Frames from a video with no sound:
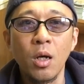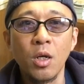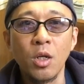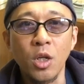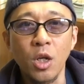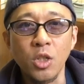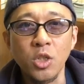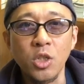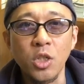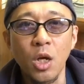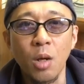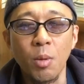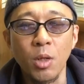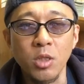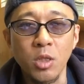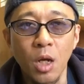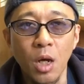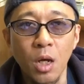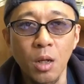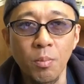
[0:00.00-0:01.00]
東山
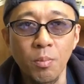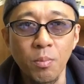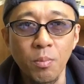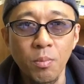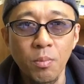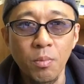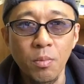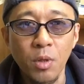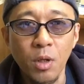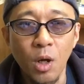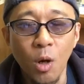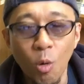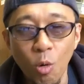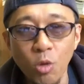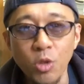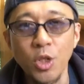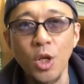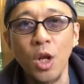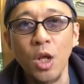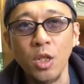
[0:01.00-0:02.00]
さんが
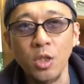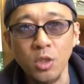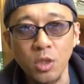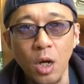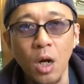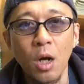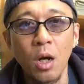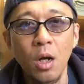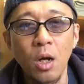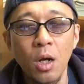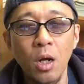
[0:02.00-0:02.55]
多いじゃないですか。